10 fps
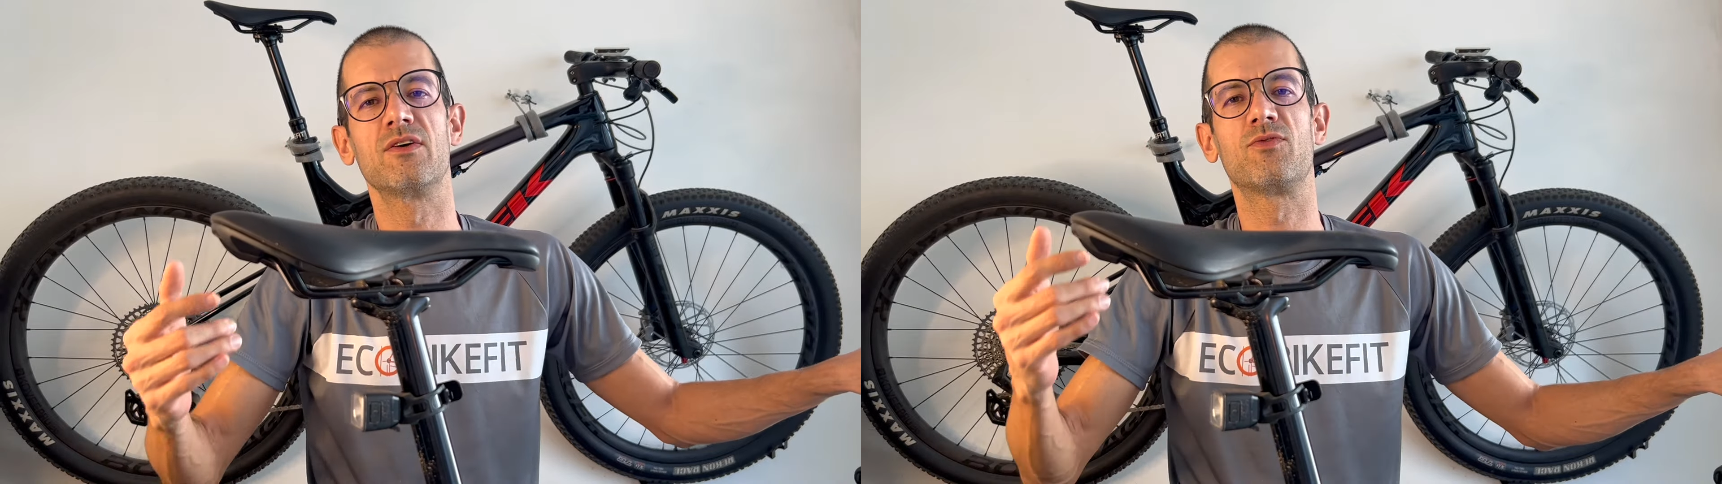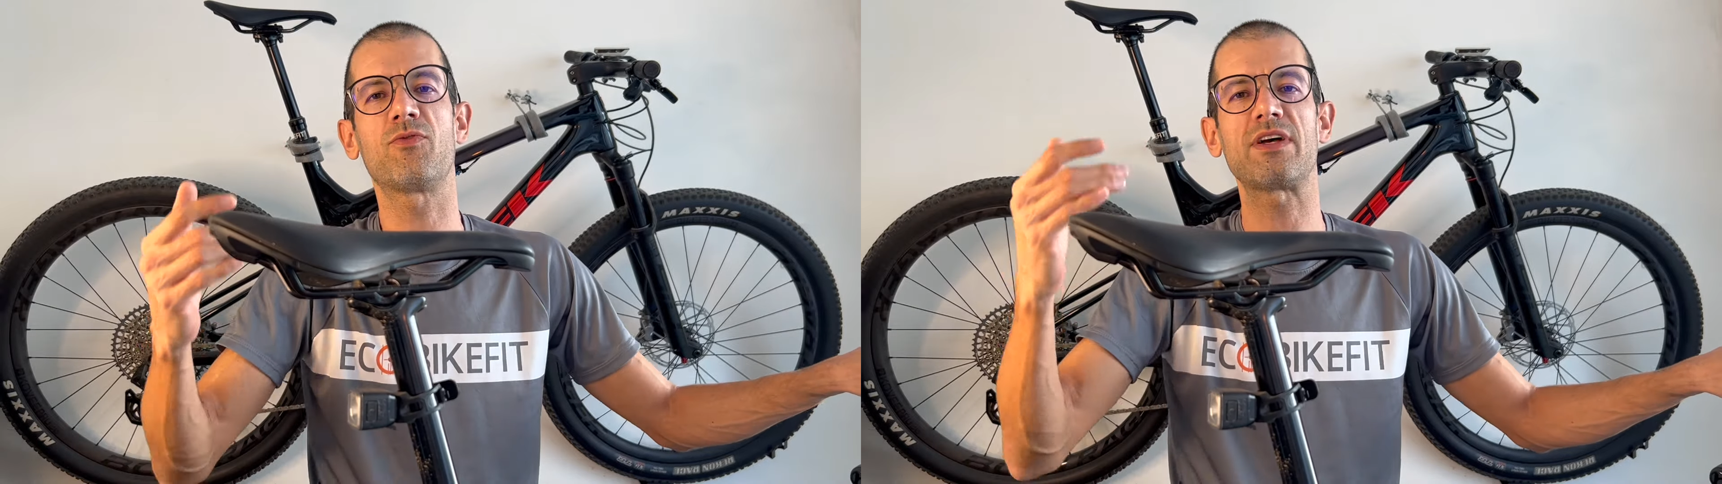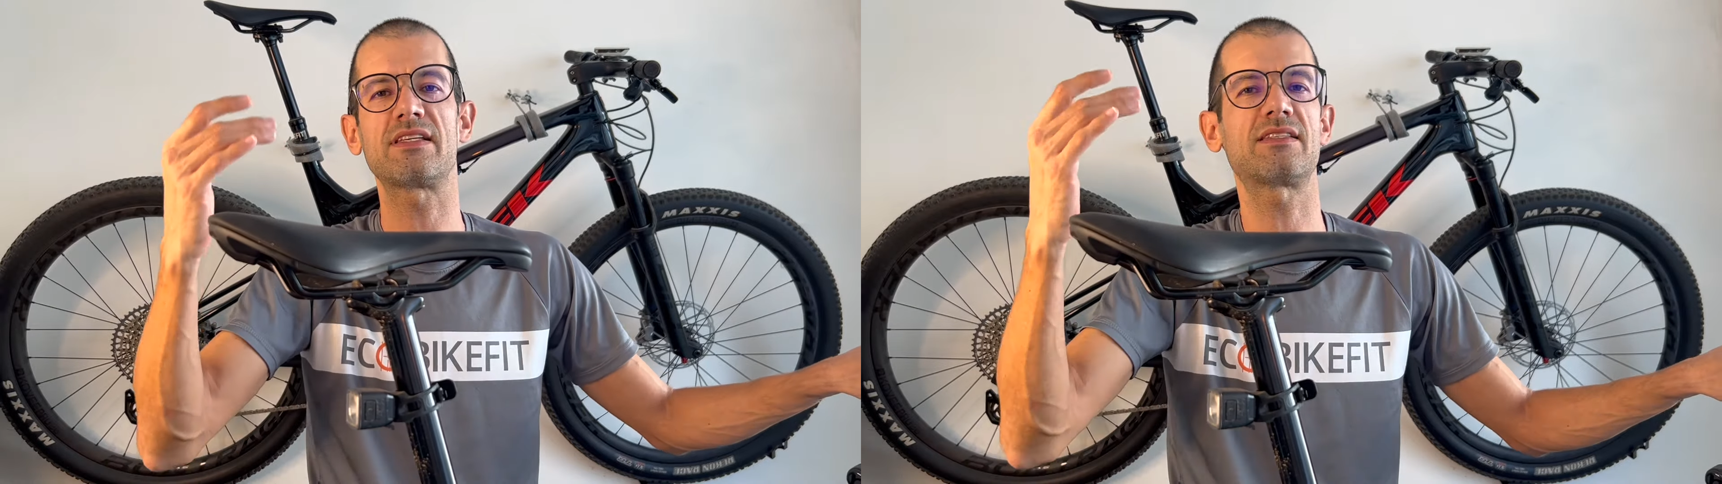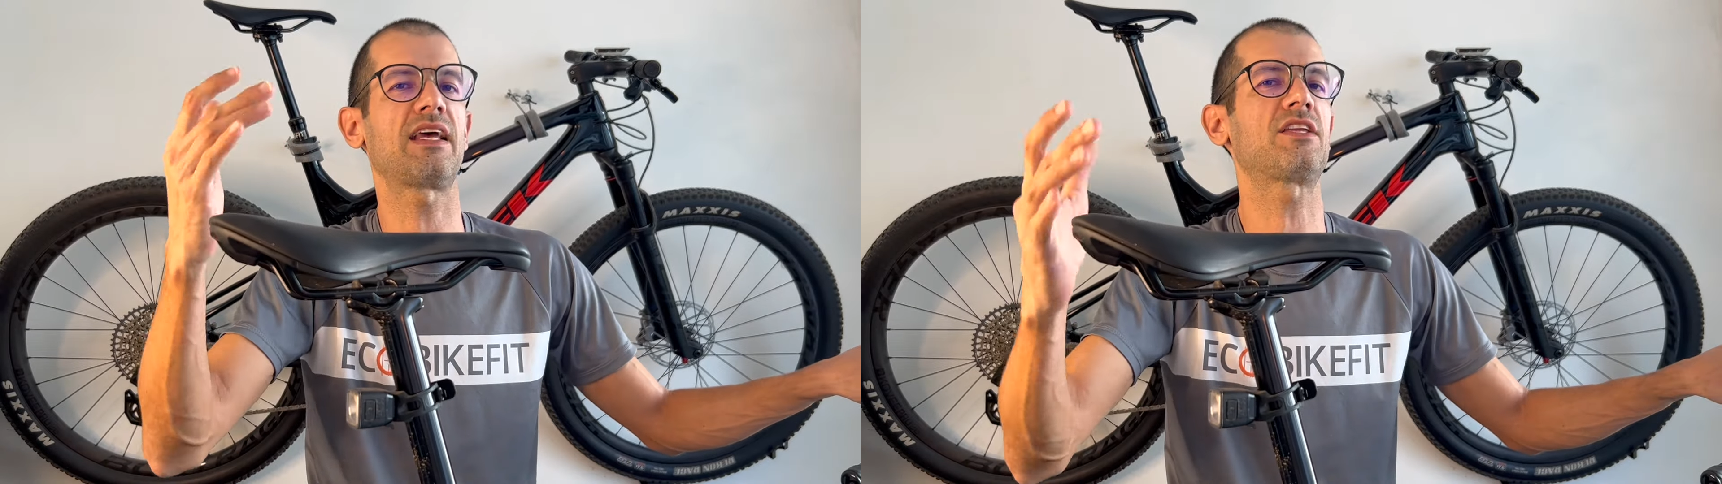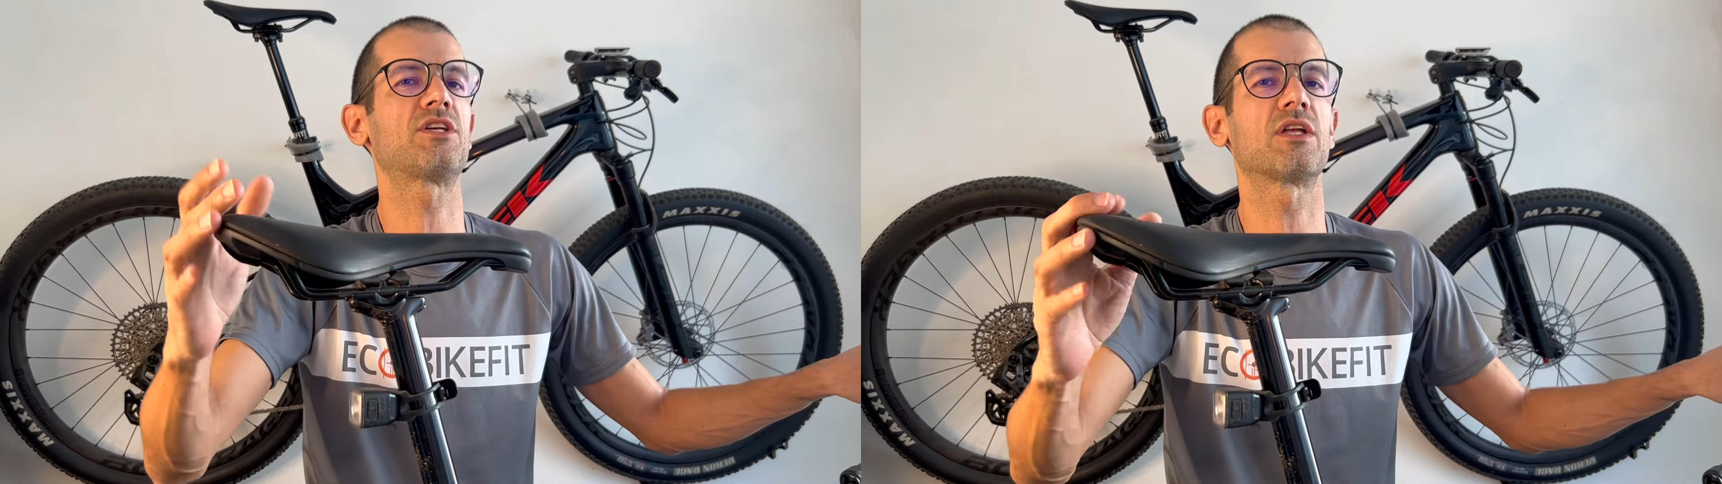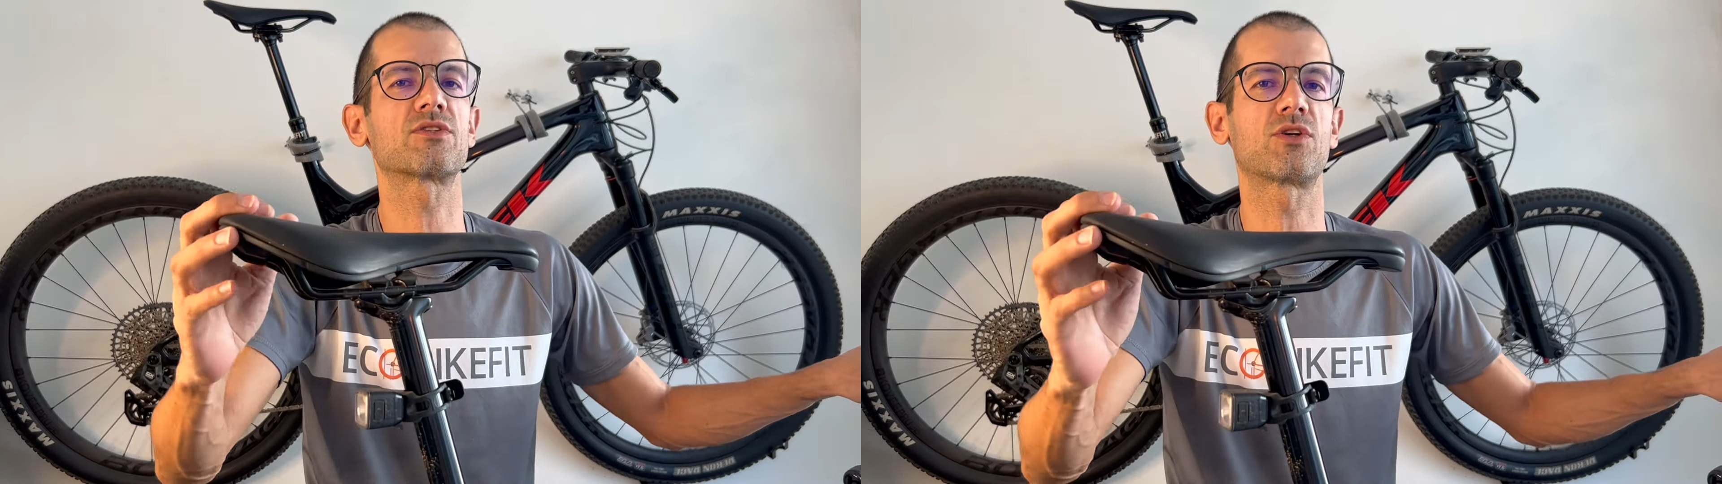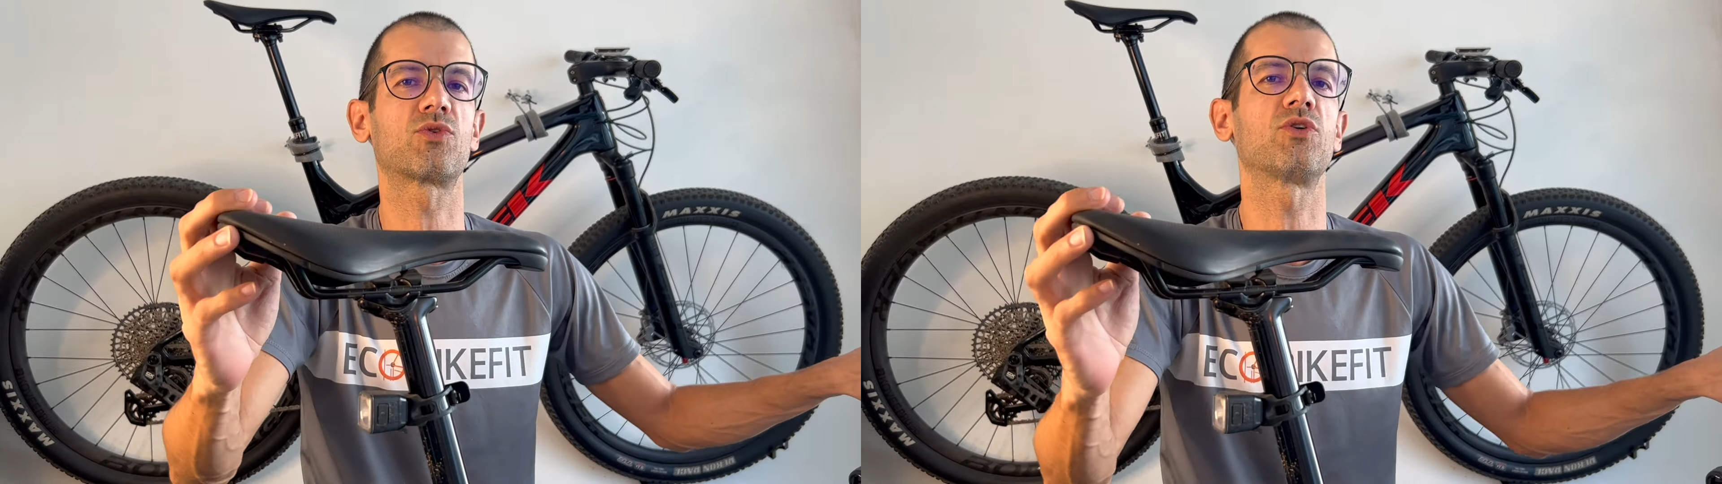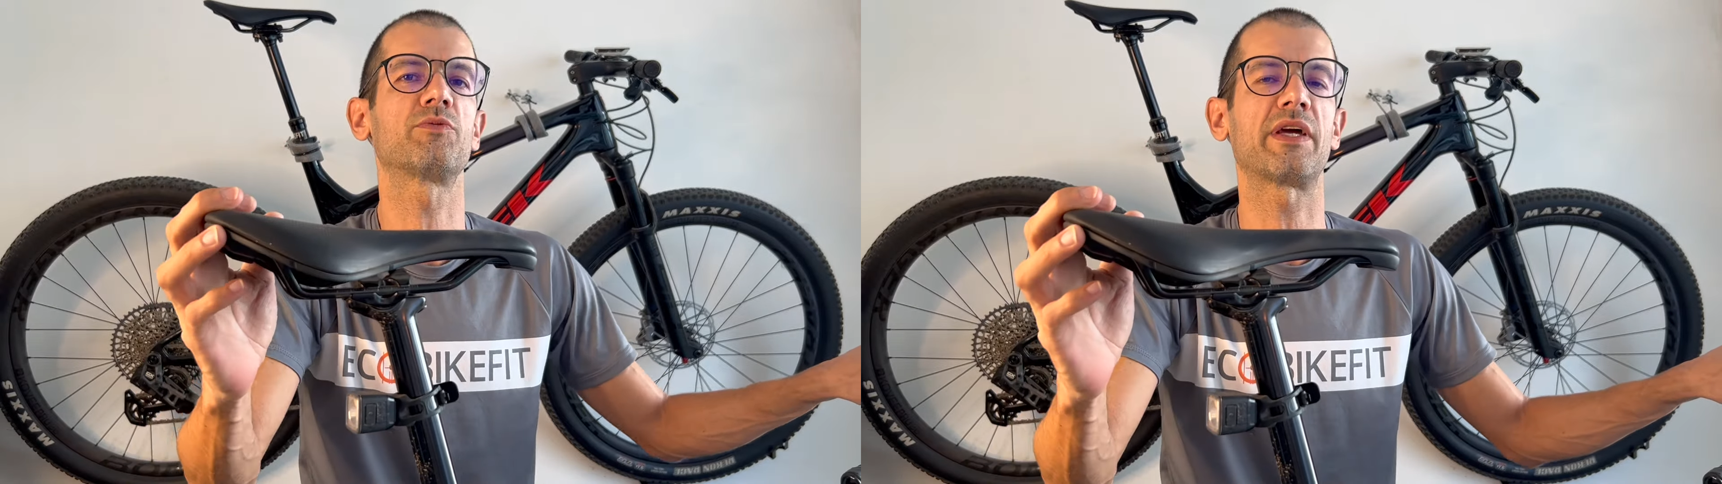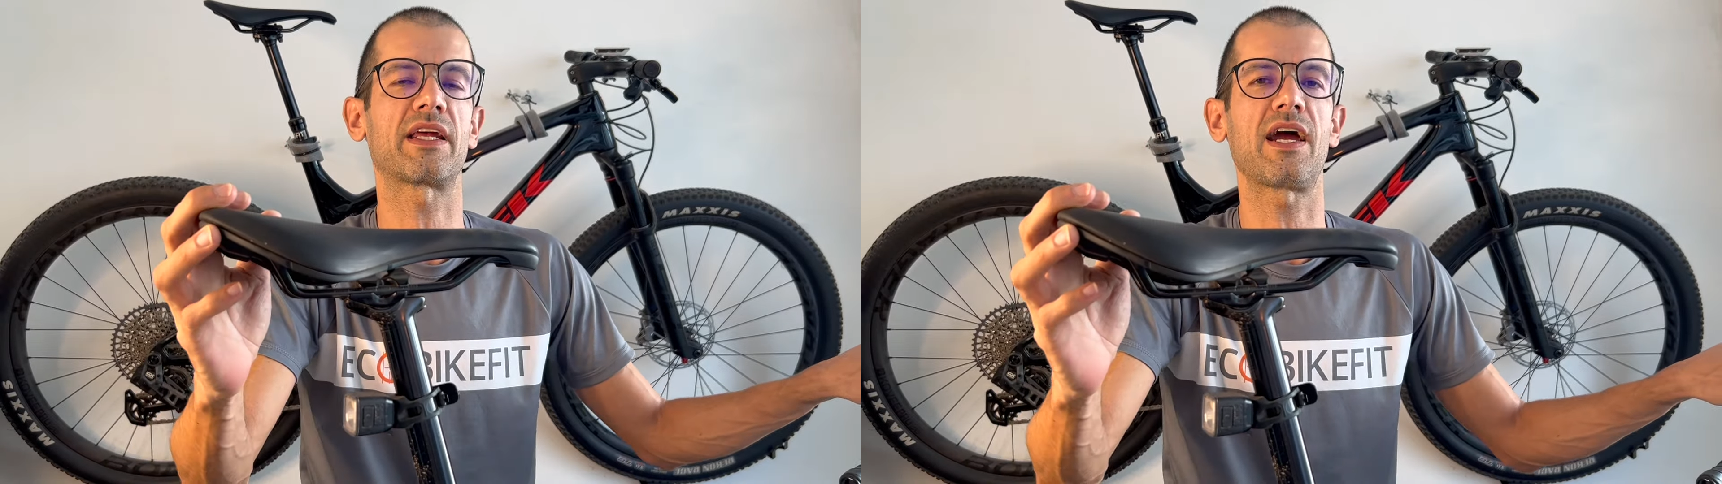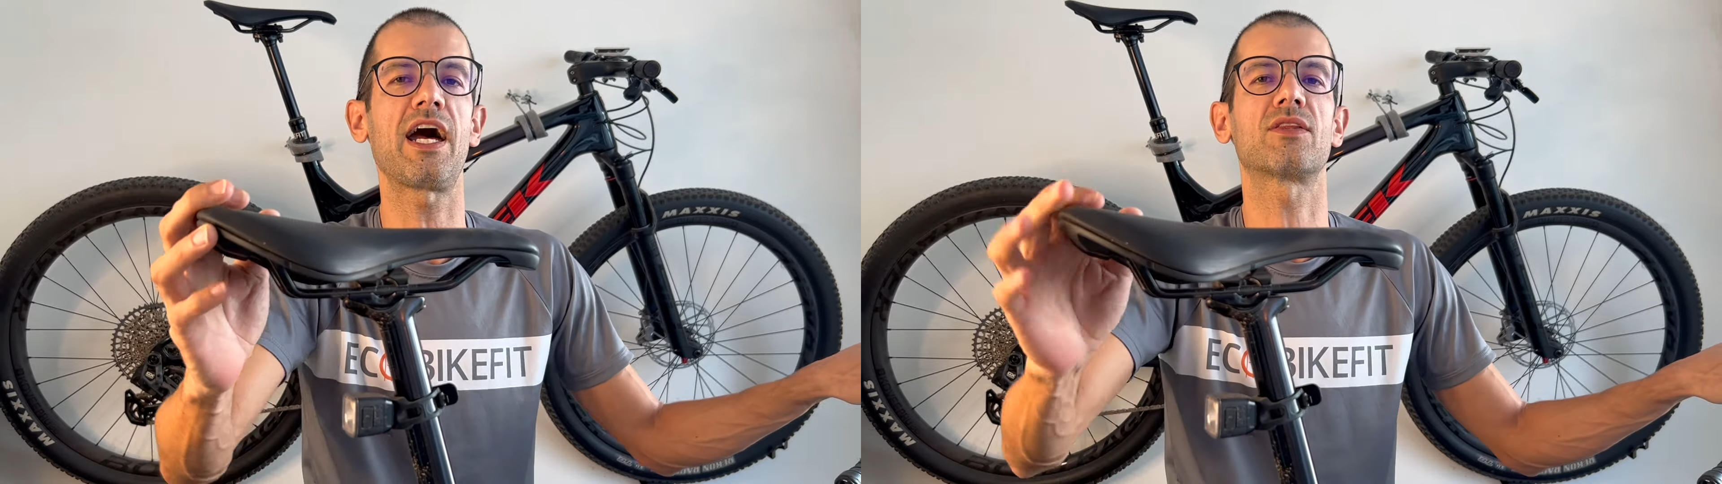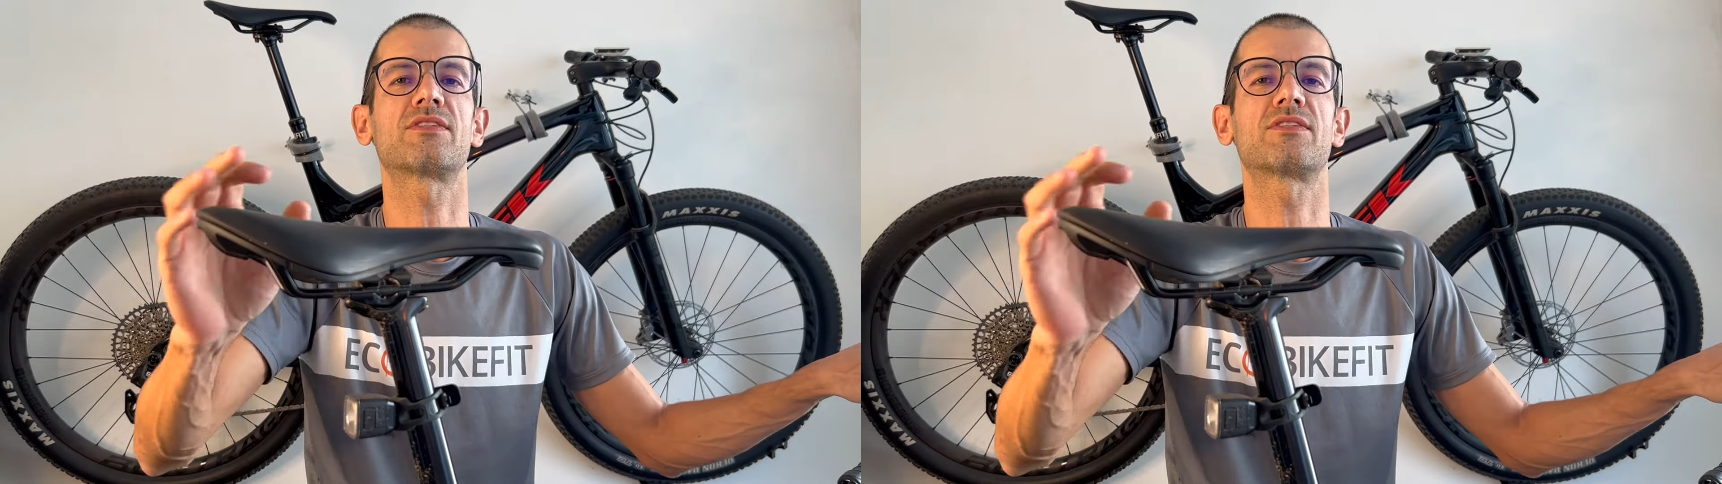Vou fazer sete anos que eu estou no mercado,